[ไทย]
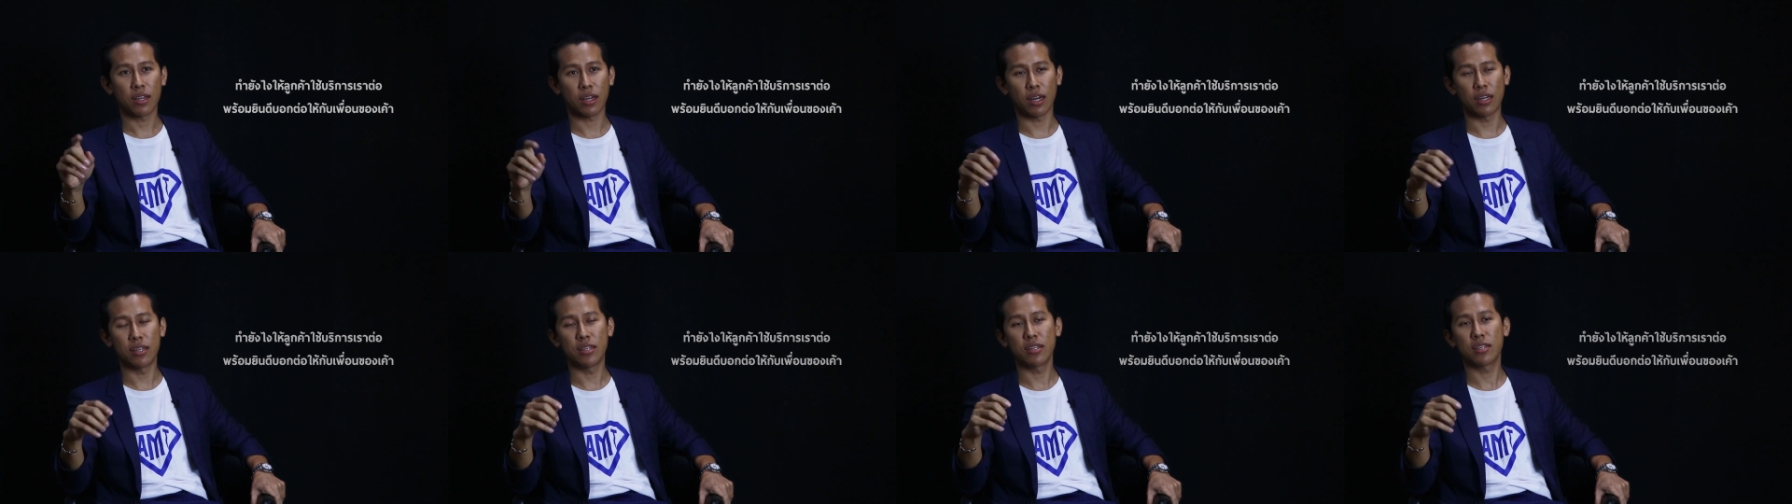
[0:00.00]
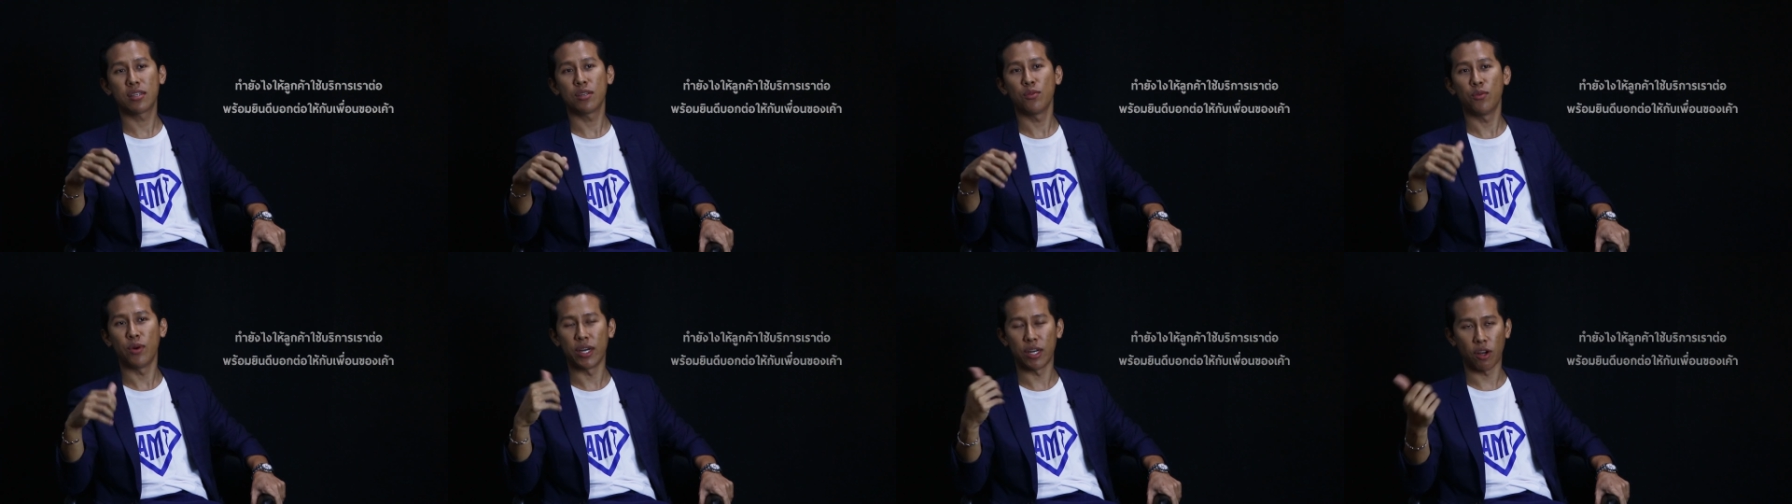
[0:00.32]
อันนี้
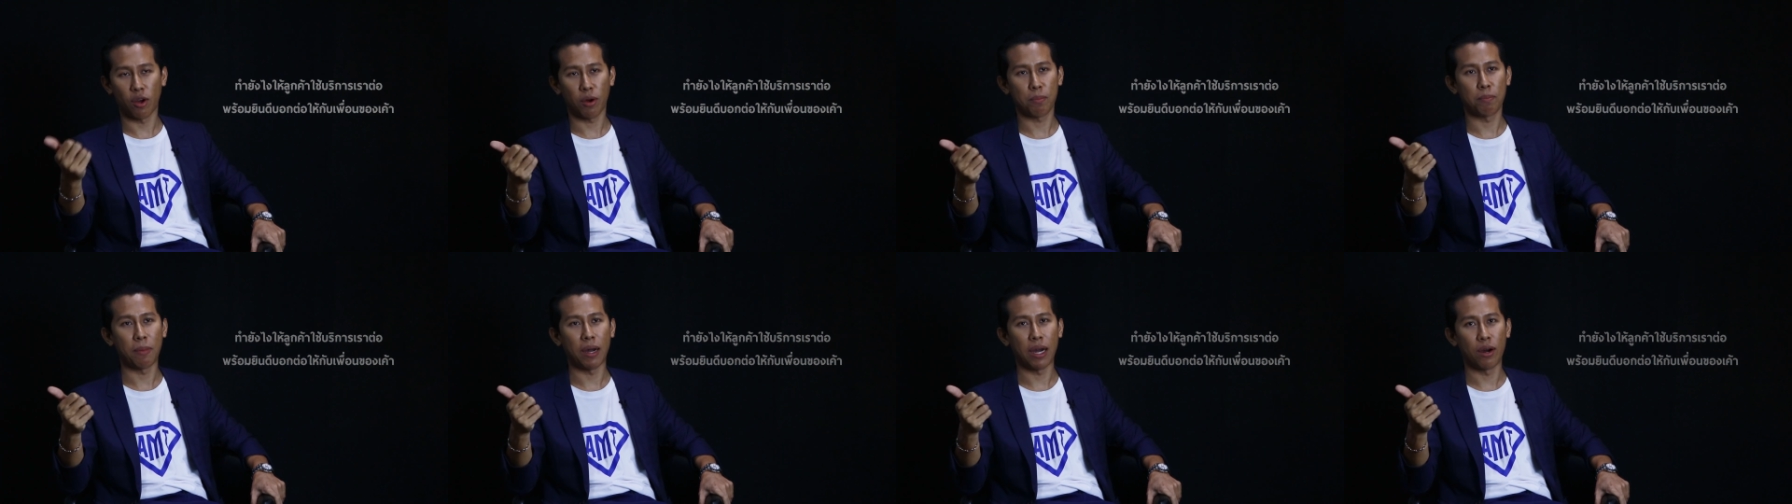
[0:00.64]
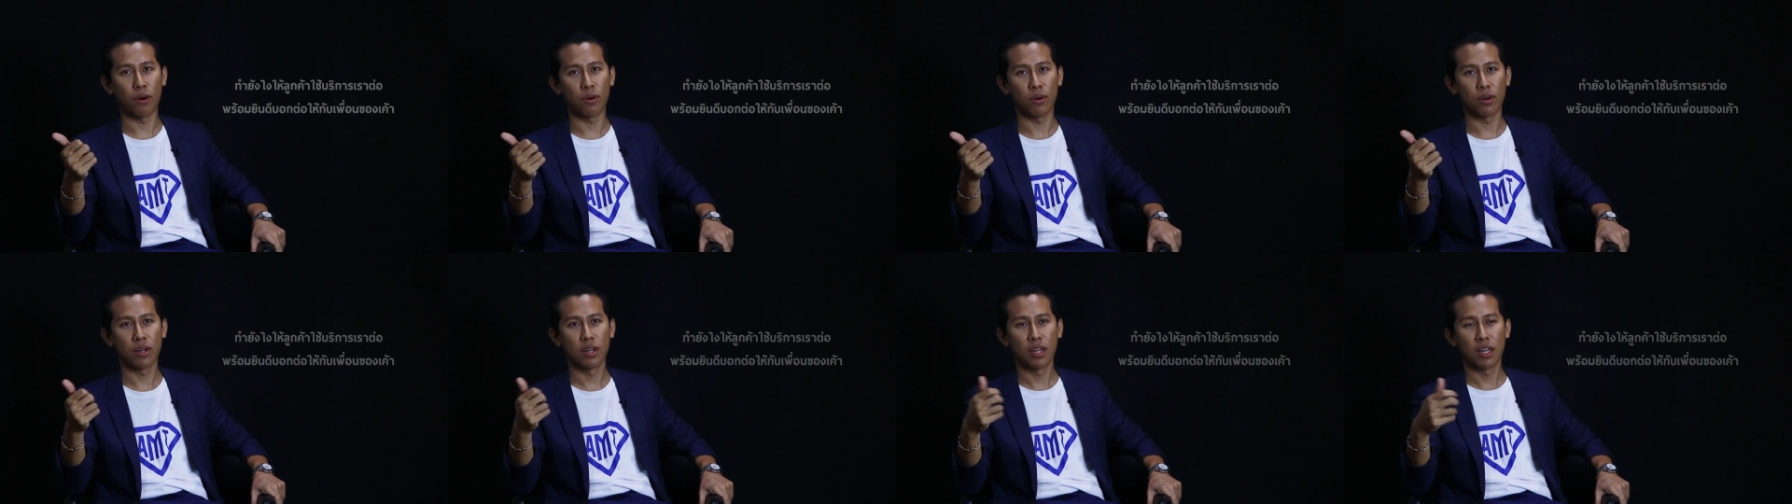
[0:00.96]
คือ word of
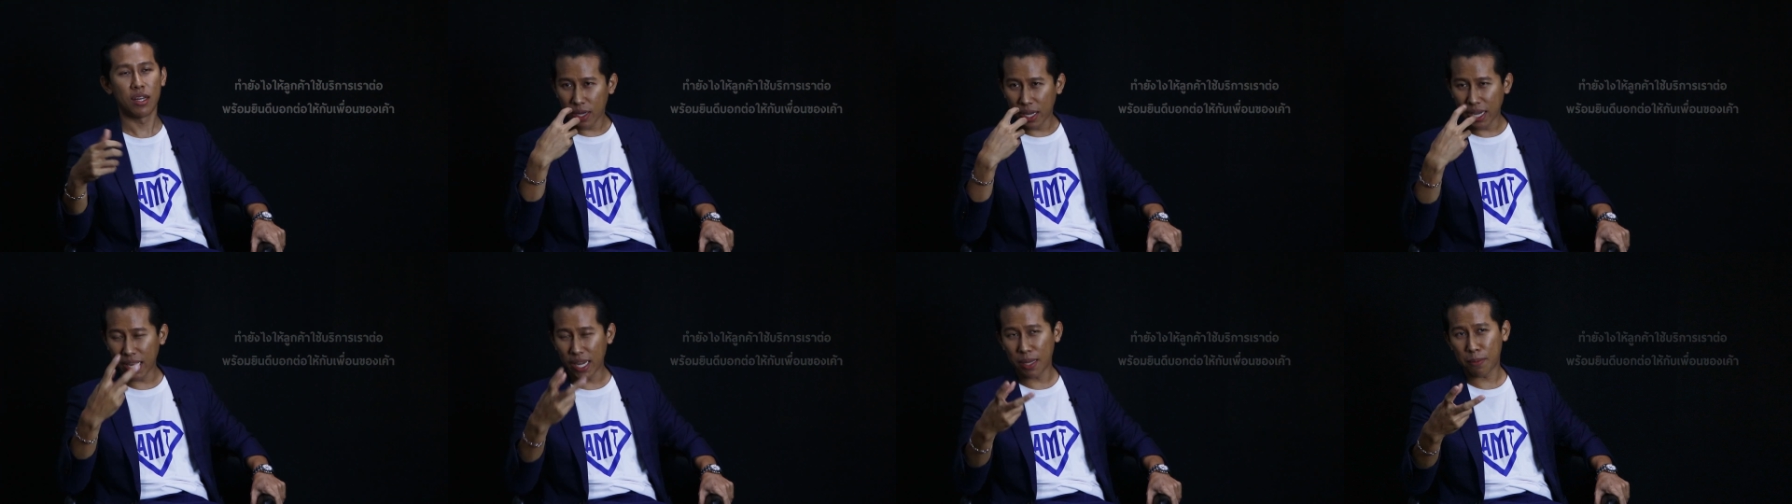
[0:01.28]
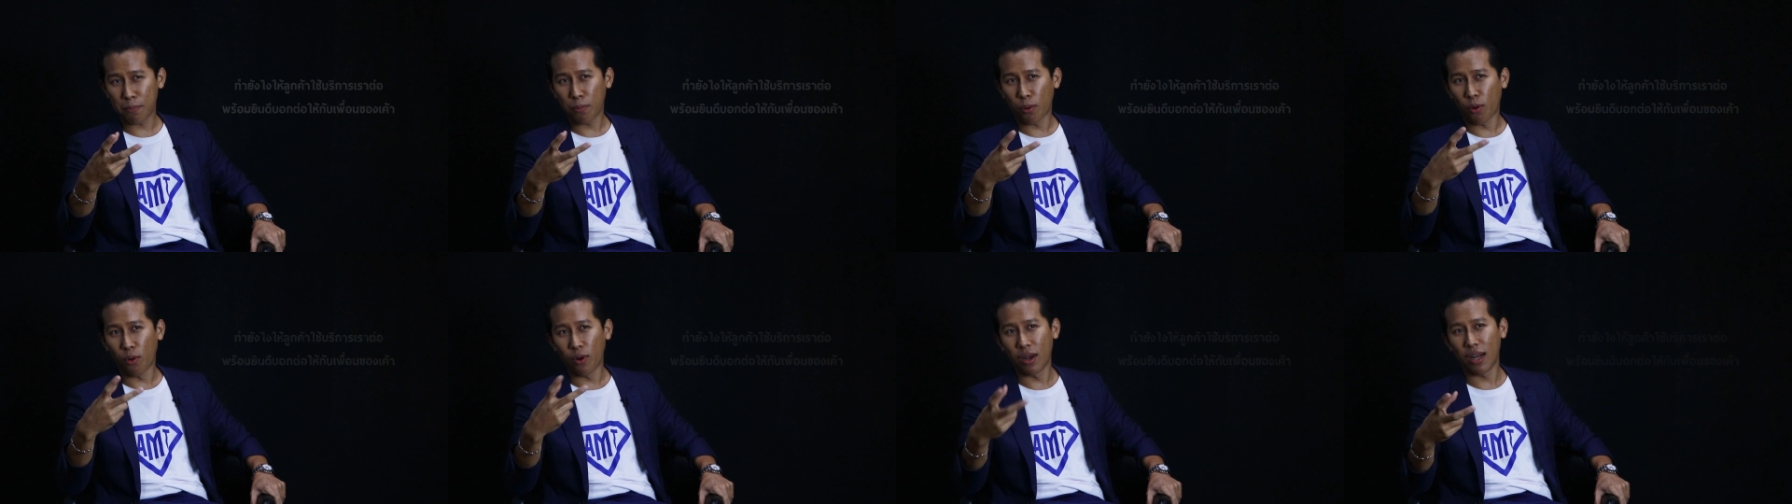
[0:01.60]
mouth เห
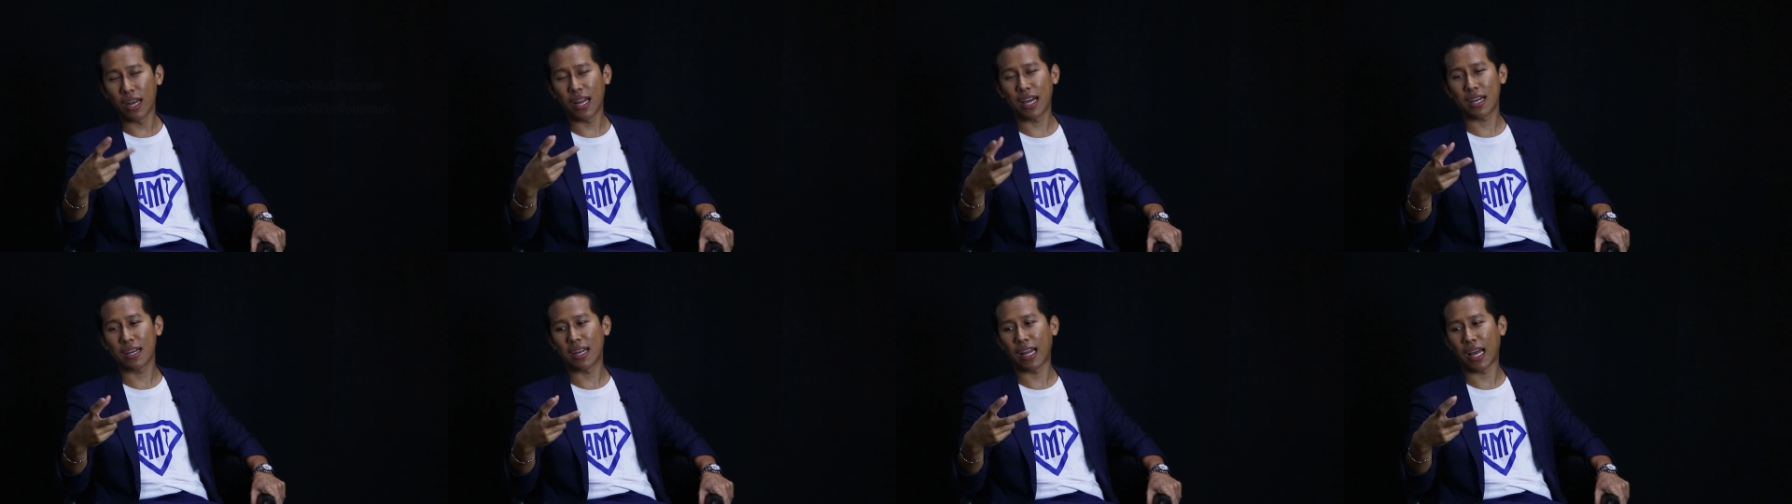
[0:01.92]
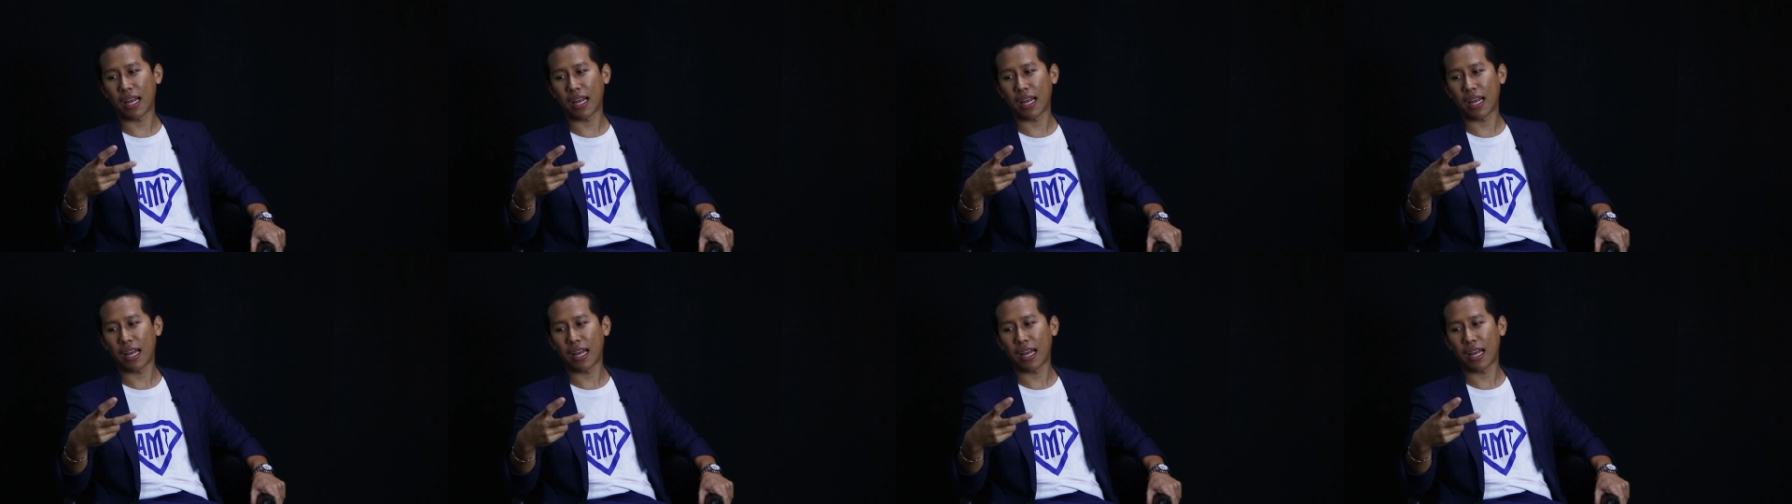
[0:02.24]
ตุผลห